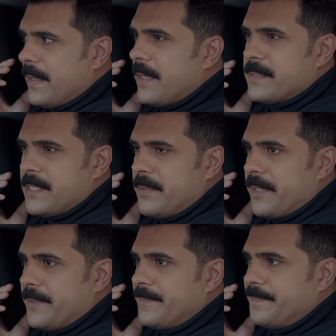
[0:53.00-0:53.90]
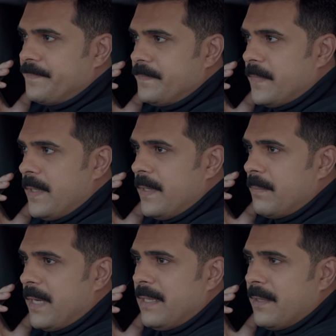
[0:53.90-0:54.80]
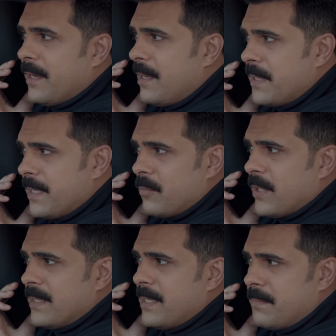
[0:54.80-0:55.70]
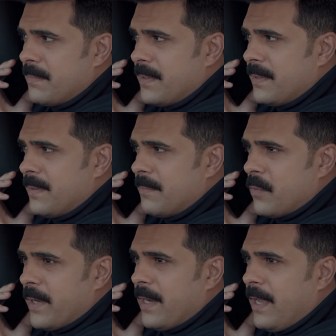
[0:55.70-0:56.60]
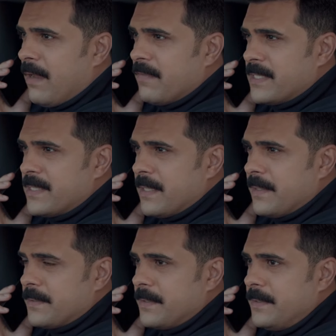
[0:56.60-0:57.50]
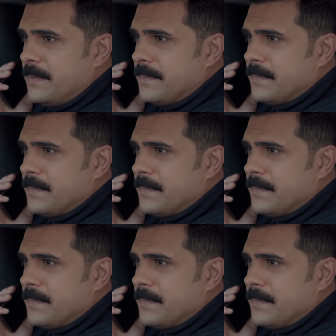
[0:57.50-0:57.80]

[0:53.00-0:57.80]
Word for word: خير يصيبك بعت لي رقمك المقدم آه، مروان الحافظ تذكرتيه؟